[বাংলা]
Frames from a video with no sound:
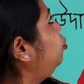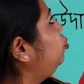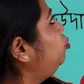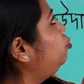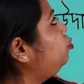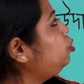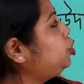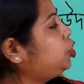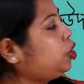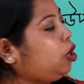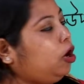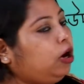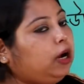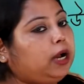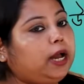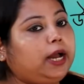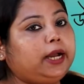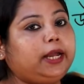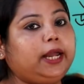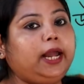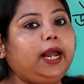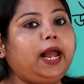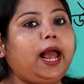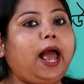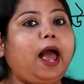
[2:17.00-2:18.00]
অণুর
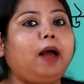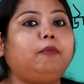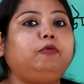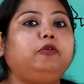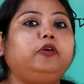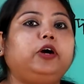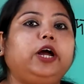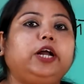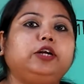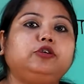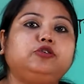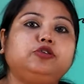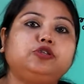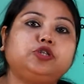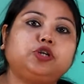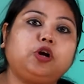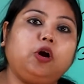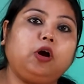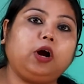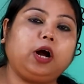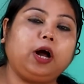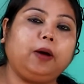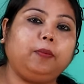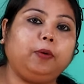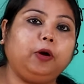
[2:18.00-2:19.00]
সংখ্যাকে অ্যাভোগ্যাড্রো
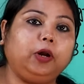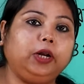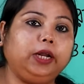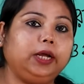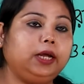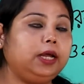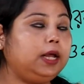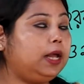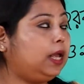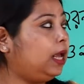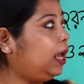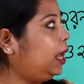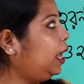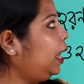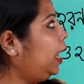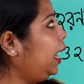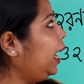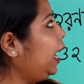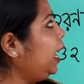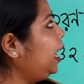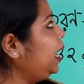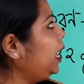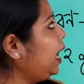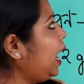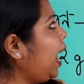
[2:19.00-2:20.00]
সংখ্যা বলে
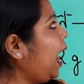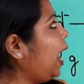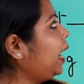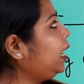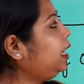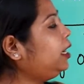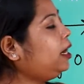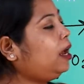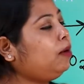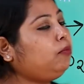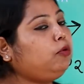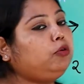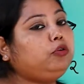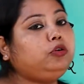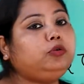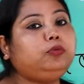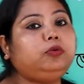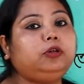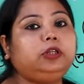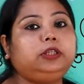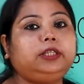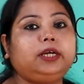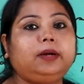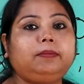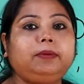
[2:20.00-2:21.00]
এই এক গ্রাম অণু
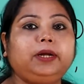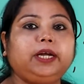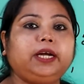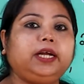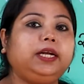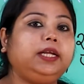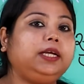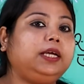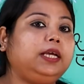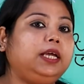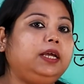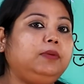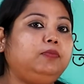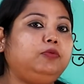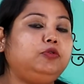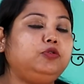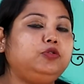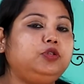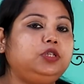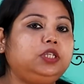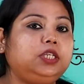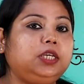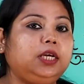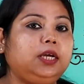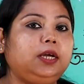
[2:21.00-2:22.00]
বলতে আমরা এখানে কি
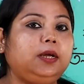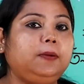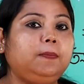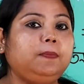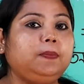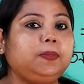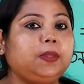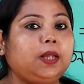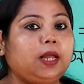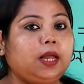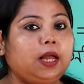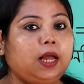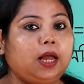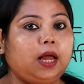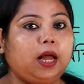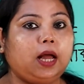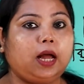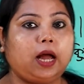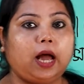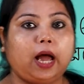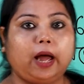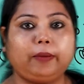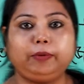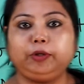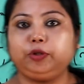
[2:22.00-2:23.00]
বুঝছি
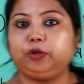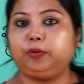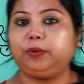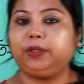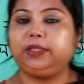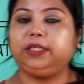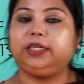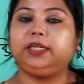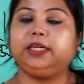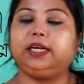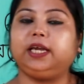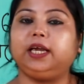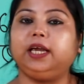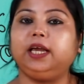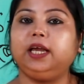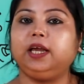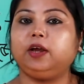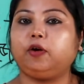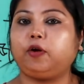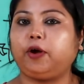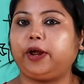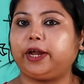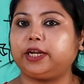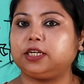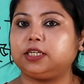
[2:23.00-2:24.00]
আমি তোমাদেরকে
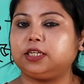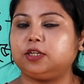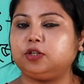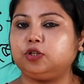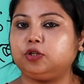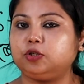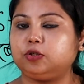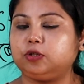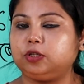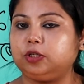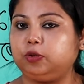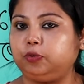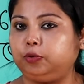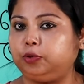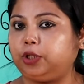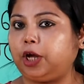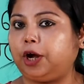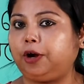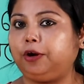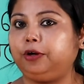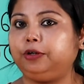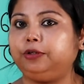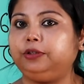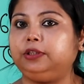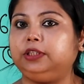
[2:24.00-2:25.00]
কয়েকটা
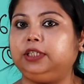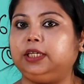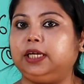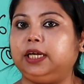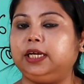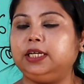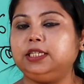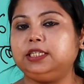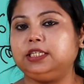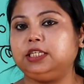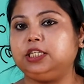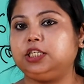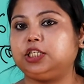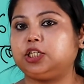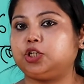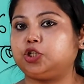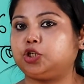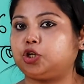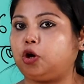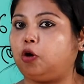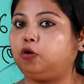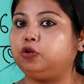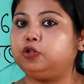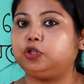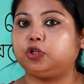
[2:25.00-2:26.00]
উদাহরণ দিয়ে জিনিসটা
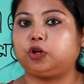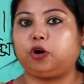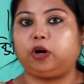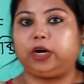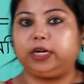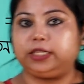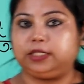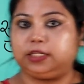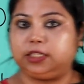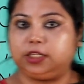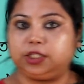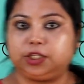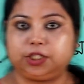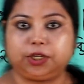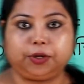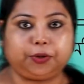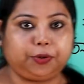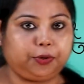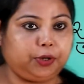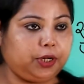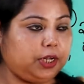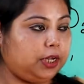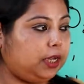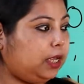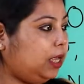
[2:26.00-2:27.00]
সহজ করার চেষ্টা
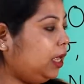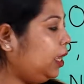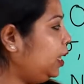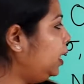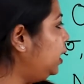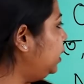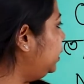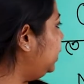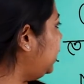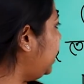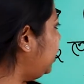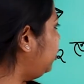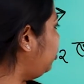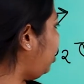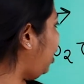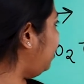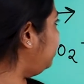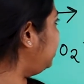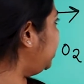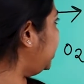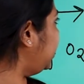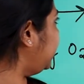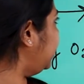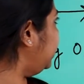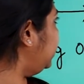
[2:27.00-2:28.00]
করি দেখো
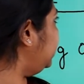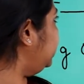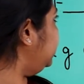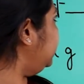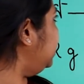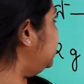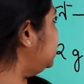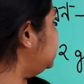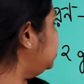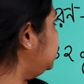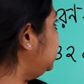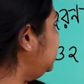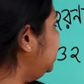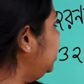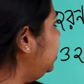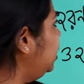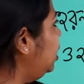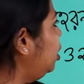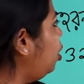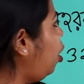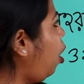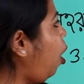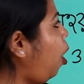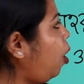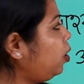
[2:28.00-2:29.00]
আমি এখানে নিয়েছি
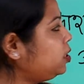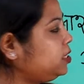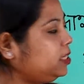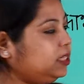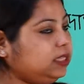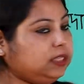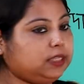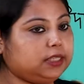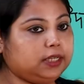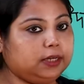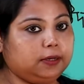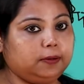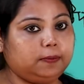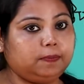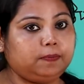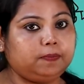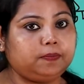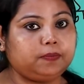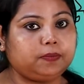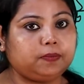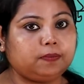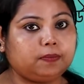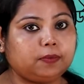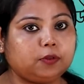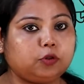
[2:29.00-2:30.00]
অক্সিজেন
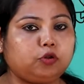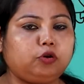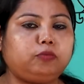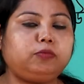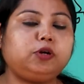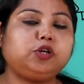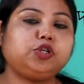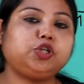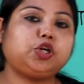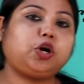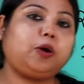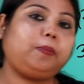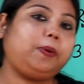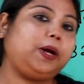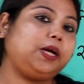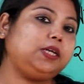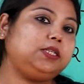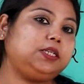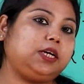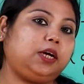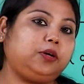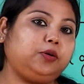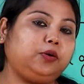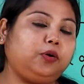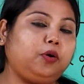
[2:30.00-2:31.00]
তোমরা সবাই
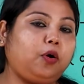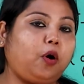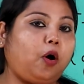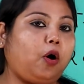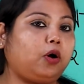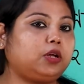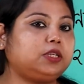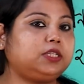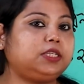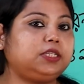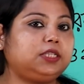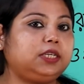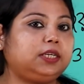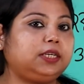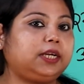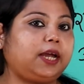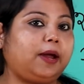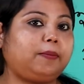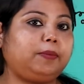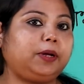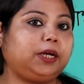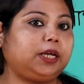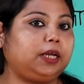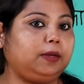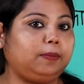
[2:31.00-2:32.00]
জানো অক্সিজেনকে
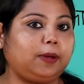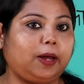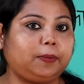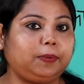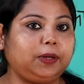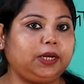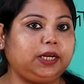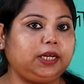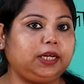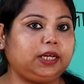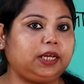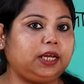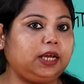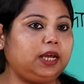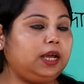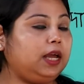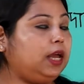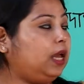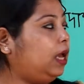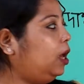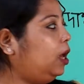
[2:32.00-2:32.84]
আমরা কিভাবে লিখি